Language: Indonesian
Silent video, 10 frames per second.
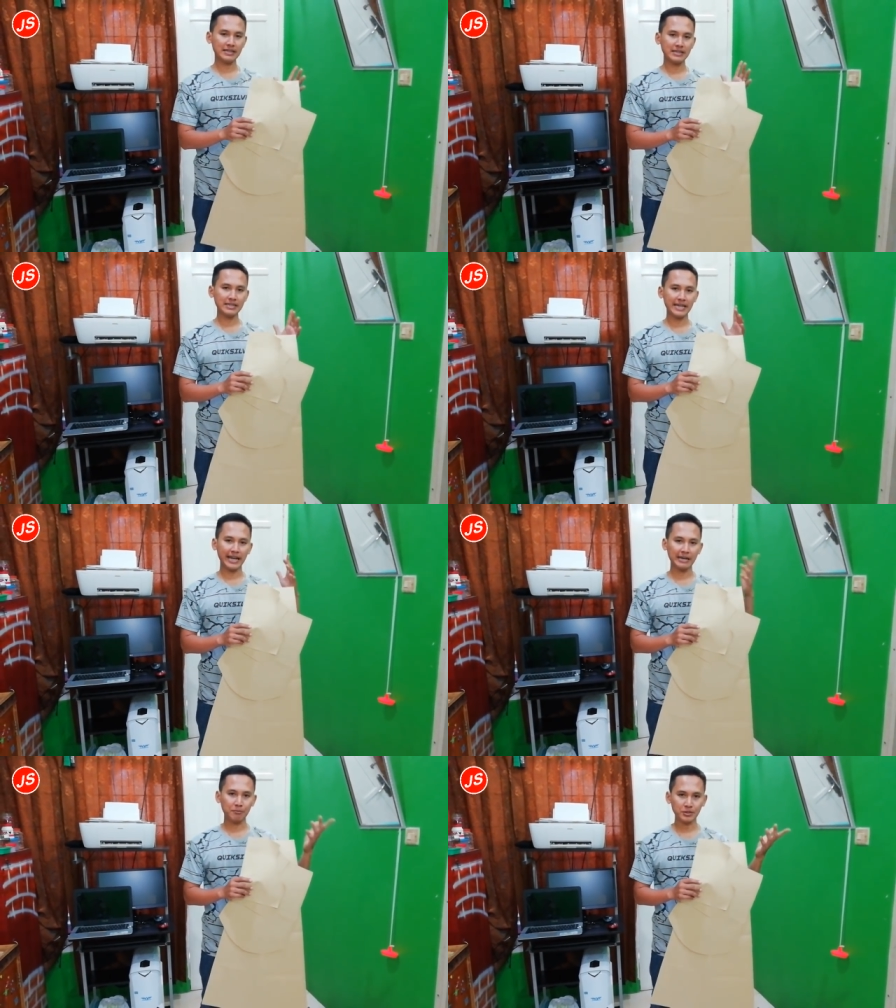tidak
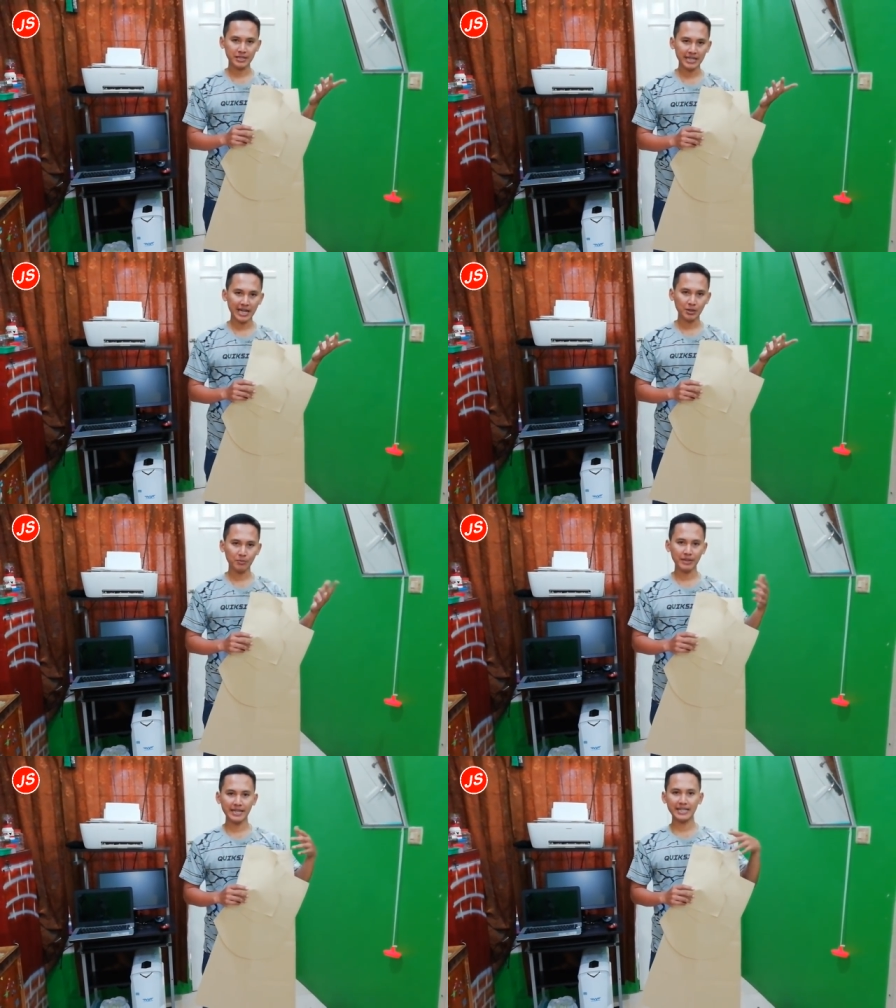ingin pusing atau
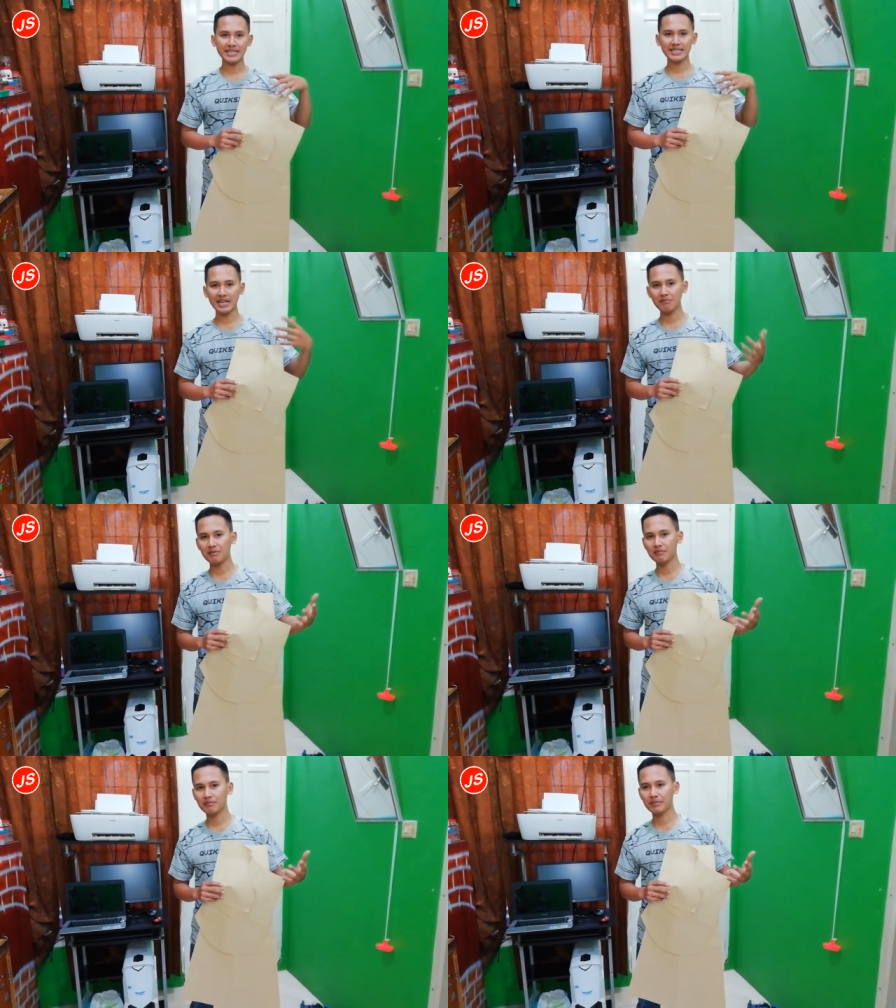ingin install
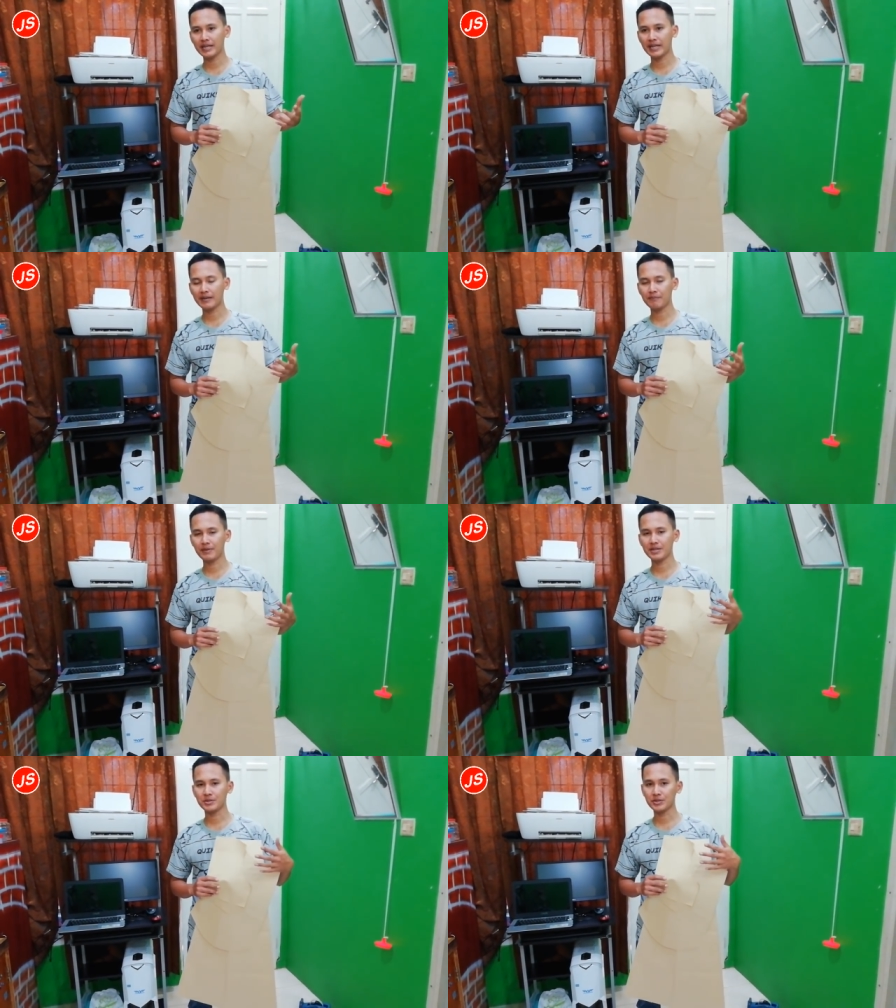membuat
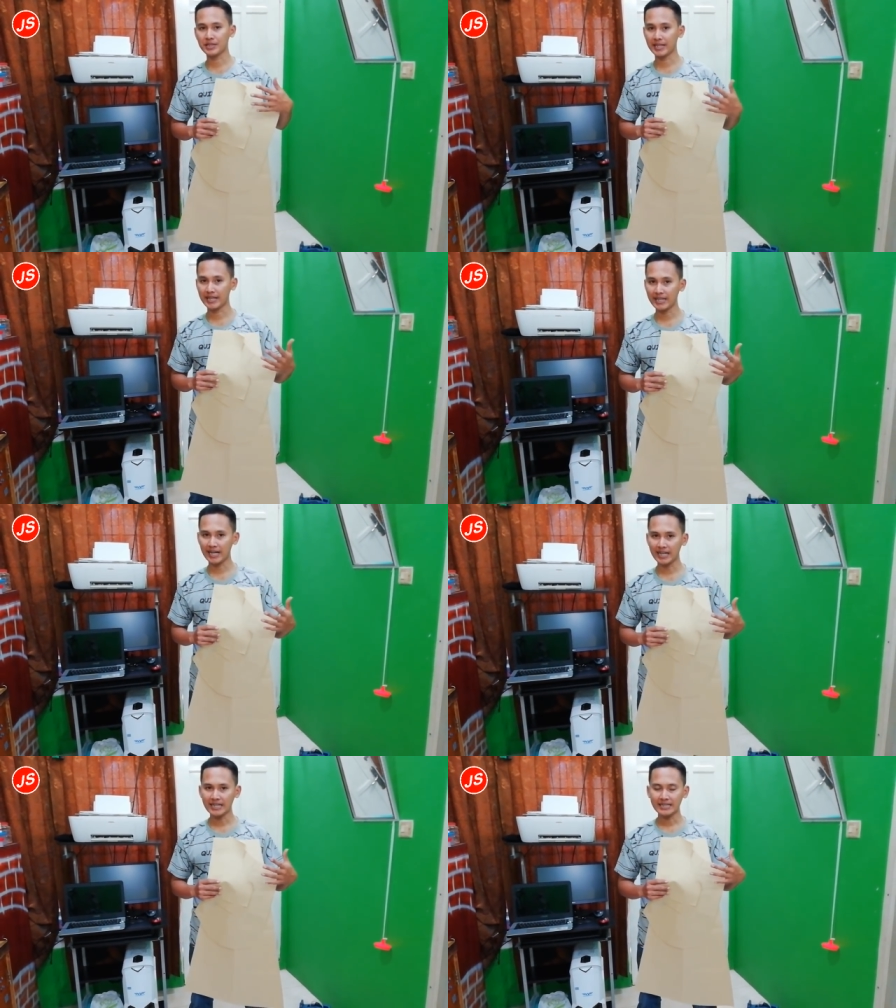baju sendiri
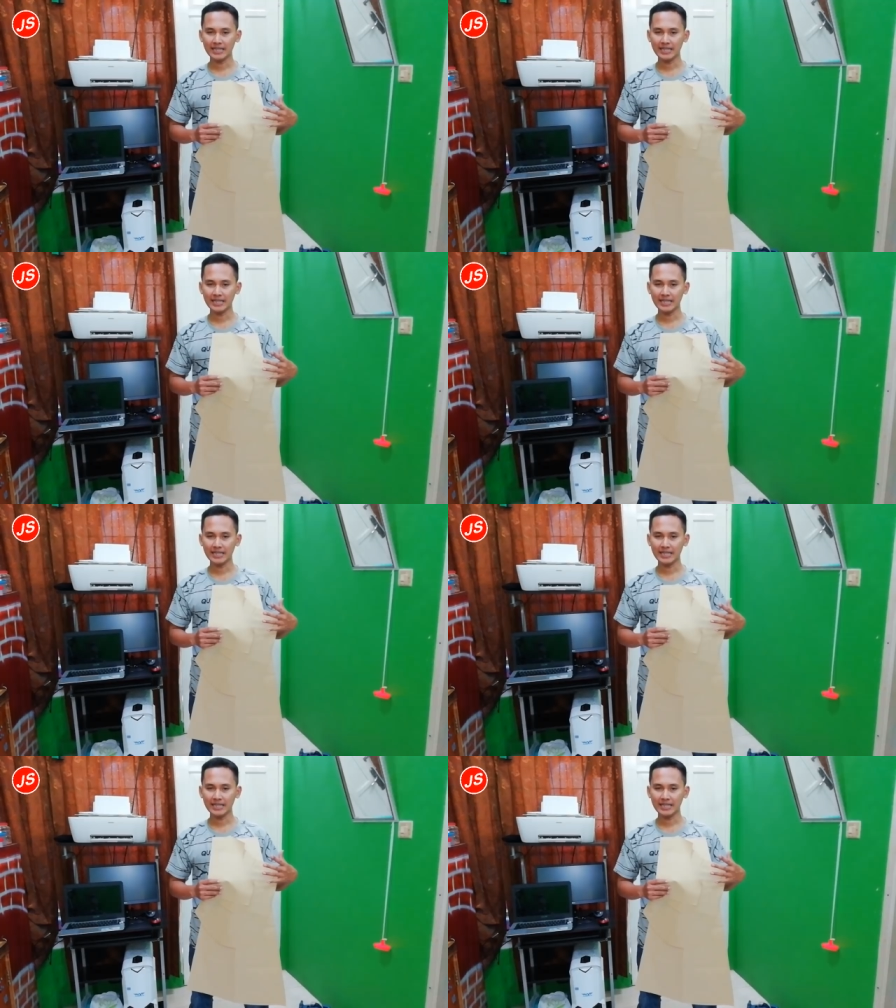ya